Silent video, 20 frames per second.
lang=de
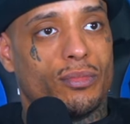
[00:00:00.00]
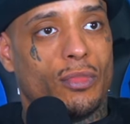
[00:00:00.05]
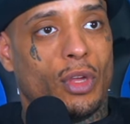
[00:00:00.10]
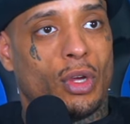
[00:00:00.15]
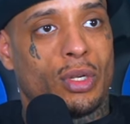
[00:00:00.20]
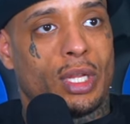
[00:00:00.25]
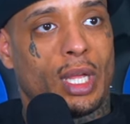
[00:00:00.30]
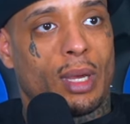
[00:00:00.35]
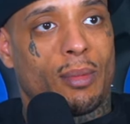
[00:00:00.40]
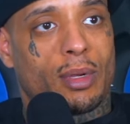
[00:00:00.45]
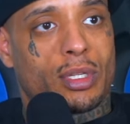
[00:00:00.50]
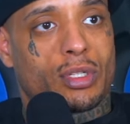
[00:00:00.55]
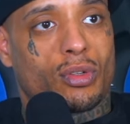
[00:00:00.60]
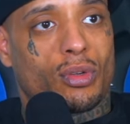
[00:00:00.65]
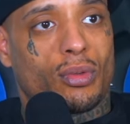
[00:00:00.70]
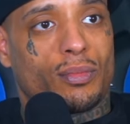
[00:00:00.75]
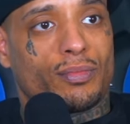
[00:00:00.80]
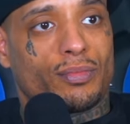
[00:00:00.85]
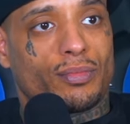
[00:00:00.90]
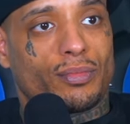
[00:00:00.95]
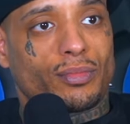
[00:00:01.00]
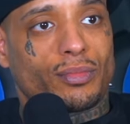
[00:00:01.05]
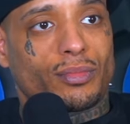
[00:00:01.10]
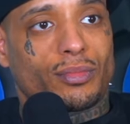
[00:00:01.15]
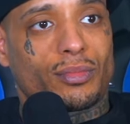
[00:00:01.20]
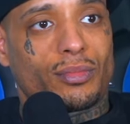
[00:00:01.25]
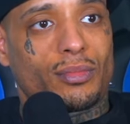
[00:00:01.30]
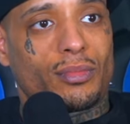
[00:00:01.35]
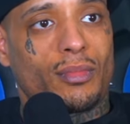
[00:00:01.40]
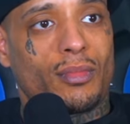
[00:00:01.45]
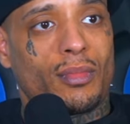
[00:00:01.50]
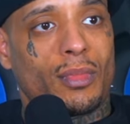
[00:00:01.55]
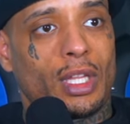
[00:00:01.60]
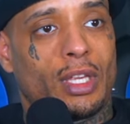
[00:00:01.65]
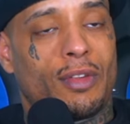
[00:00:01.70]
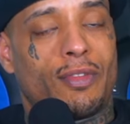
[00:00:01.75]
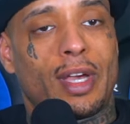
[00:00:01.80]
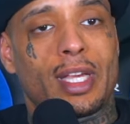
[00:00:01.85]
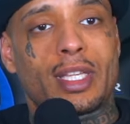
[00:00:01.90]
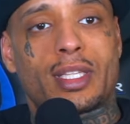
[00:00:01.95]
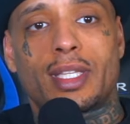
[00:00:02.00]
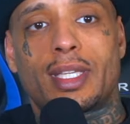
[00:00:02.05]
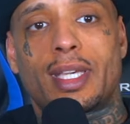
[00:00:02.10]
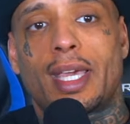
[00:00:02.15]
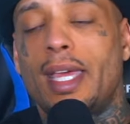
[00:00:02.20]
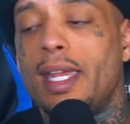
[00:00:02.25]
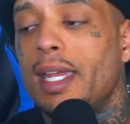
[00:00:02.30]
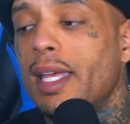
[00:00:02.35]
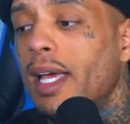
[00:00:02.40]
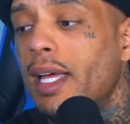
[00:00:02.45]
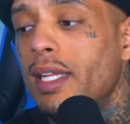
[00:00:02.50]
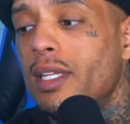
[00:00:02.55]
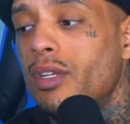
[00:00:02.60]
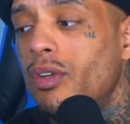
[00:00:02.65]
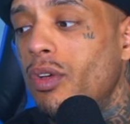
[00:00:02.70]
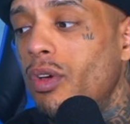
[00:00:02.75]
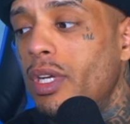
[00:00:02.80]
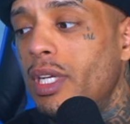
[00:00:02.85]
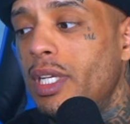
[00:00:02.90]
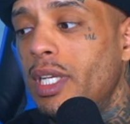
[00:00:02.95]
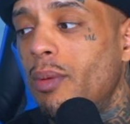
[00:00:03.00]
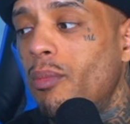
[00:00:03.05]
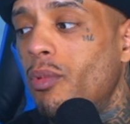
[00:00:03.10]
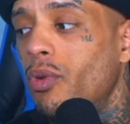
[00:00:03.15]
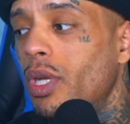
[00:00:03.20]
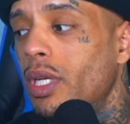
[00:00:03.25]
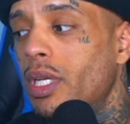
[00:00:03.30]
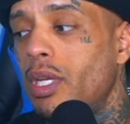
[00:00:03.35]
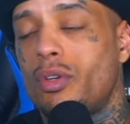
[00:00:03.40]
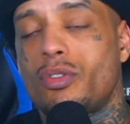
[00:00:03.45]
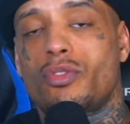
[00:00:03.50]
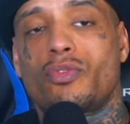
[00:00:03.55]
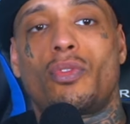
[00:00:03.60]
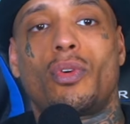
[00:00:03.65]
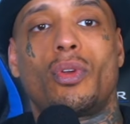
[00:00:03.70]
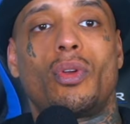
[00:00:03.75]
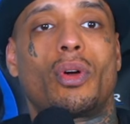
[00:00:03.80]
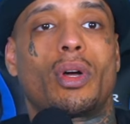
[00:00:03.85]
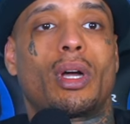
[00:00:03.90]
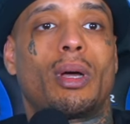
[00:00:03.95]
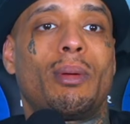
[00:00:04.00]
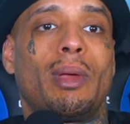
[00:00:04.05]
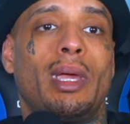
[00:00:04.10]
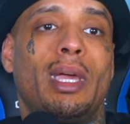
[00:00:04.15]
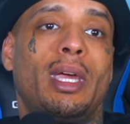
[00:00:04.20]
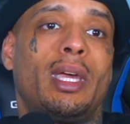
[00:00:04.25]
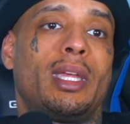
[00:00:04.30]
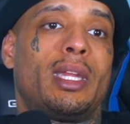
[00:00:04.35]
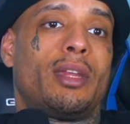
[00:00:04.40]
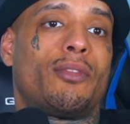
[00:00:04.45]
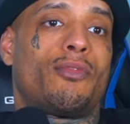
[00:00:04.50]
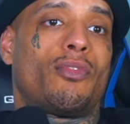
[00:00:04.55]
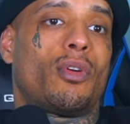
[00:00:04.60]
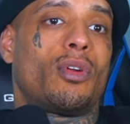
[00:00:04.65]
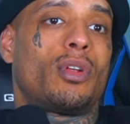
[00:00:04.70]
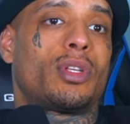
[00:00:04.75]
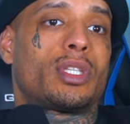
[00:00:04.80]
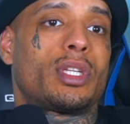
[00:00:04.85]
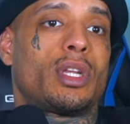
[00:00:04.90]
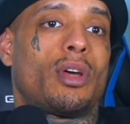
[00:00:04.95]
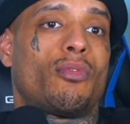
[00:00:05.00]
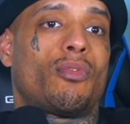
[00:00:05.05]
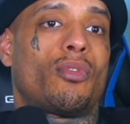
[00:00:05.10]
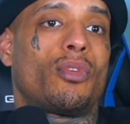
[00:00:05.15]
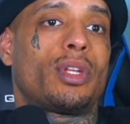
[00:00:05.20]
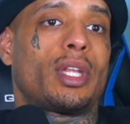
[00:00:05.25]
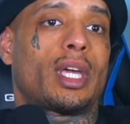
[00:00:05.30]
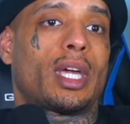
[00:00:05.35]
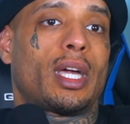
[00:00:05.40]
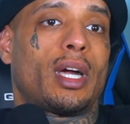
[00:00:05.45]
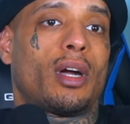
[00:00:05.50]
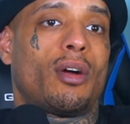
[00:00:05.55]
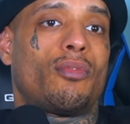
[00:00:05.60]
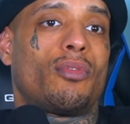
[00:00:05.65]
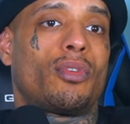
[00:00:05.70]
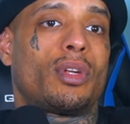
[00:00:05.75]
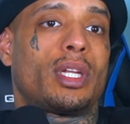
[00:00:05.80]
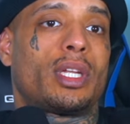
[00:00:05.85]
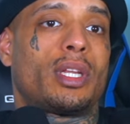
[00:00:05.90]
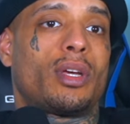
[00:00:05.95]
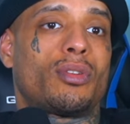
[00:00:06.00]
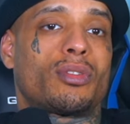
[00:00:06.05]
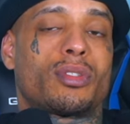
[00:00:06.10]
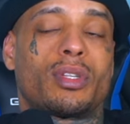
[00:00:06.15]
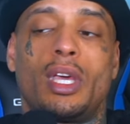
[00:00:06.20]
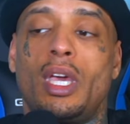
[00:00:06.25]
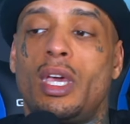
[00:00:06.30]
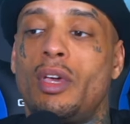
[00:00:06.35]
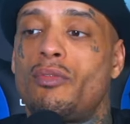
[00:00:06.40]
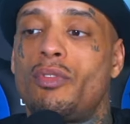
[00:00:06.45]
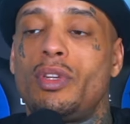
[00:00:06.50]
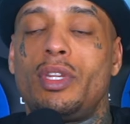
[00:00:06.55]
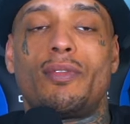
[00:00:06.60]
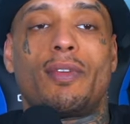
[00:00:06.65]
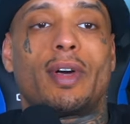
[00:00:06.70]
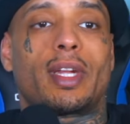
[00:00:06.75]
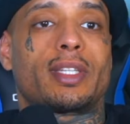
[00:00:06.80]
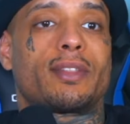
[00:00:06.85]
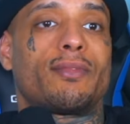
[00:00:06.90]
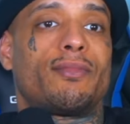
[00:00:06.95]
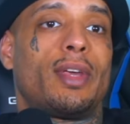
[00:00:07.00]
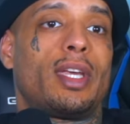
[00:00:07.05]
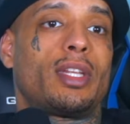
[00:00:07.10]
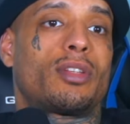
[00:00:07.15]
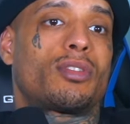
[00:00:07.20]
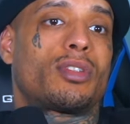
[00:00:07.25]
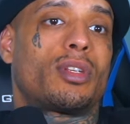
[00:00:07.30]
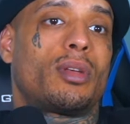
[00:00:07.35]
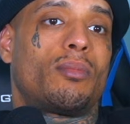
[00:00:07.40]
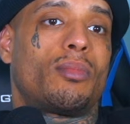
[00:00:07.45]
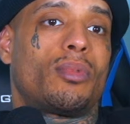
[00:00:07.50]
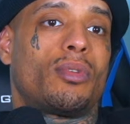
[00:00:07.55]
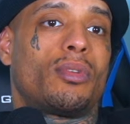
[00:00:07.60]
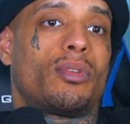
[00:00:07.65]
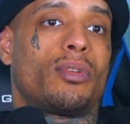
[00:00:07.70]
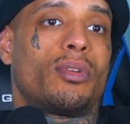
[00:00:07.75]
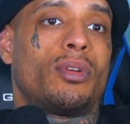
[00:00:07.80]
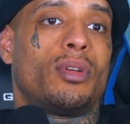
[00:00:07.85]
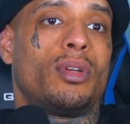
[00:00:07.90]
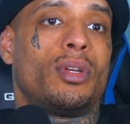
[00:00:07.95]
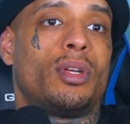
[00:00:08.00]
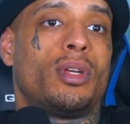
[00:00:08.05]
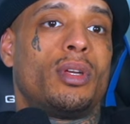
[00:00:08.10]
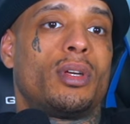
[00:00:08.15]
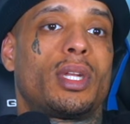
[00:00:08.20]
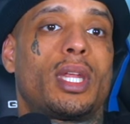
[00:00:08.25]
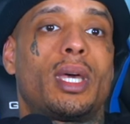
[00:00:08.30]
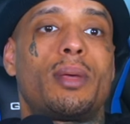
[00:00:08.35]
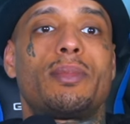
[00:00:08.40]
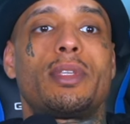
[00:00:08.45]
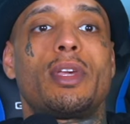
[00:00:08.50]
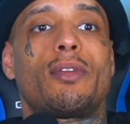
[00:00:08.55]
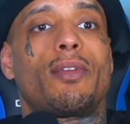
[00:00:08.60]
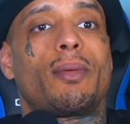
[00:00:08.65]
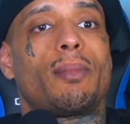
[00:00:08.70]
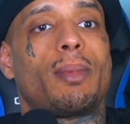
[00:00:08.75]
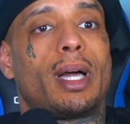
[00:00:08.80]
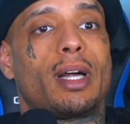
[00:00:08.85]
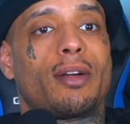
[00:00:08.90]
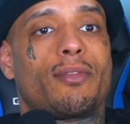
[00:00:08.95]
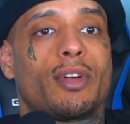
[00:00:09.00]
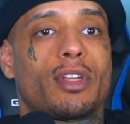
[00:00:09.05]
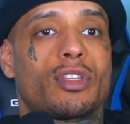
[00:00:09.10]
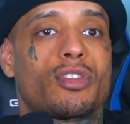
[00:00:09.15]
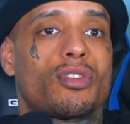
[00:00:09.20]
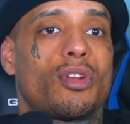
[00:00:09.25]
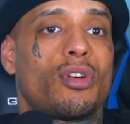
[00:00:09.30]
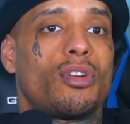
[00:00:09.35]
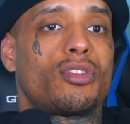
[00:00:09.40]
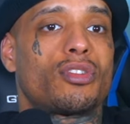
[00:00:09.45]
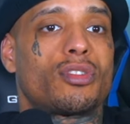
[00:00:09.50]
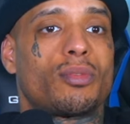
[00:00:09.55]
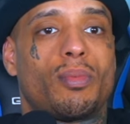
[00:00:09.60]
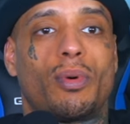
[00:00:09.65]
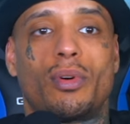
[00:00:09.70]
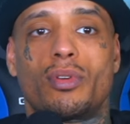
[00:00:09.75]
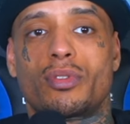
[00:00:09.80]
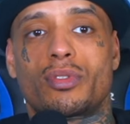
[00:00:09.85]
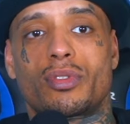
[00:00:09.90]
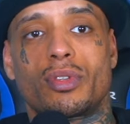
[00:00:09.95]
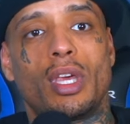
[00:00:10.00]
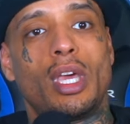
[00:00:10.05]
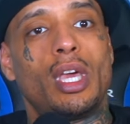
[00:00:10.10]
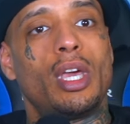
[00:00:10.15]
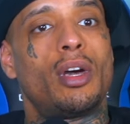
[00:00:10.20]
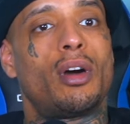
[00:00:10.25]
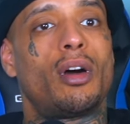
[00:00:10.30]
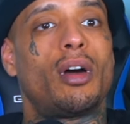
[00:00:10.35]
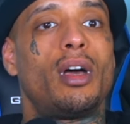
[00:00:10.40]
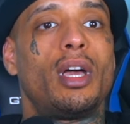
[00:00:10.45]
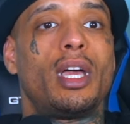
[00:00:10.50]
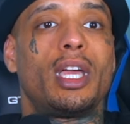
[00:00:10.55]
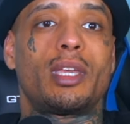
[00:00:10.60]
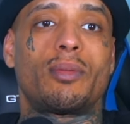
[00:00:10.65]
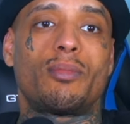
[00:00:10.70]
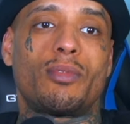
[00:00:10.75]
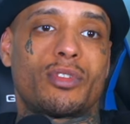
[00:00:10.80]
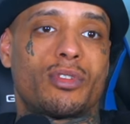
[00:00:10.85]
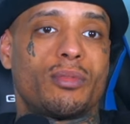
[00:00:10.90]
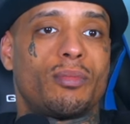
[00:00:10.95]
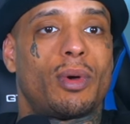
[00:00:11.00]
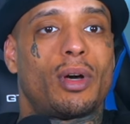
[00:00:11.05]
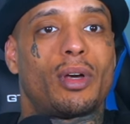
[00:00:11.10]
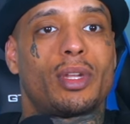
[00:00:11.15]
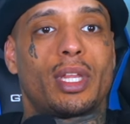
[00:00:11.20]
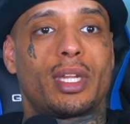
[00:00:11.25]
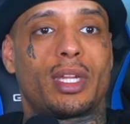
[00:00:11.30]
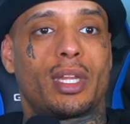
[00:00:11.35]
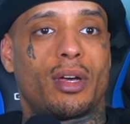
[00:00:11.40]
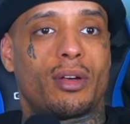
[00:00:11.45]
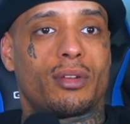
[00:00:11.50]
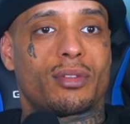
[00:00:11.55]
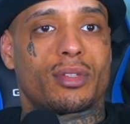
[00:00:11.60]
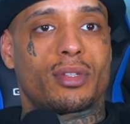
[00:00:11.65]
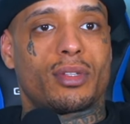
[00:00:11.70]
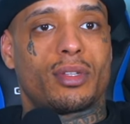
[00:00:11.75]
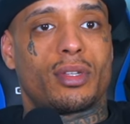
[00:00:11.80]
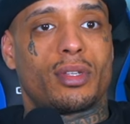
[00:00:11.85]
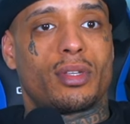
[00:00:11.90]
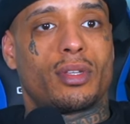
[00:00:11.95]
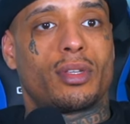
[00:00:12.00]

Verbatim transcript: und die haben was rum. Ich weiß, ich kannte Leute, die haben 100.000 Follower gehabt, deren Follower sind auf runtergegangen auf 100.000, für die war das ein Weltzusammenbruch. Und dann haben sie auf einmal angefangen, Stories zu posten. Oh, ich muss über 100.000.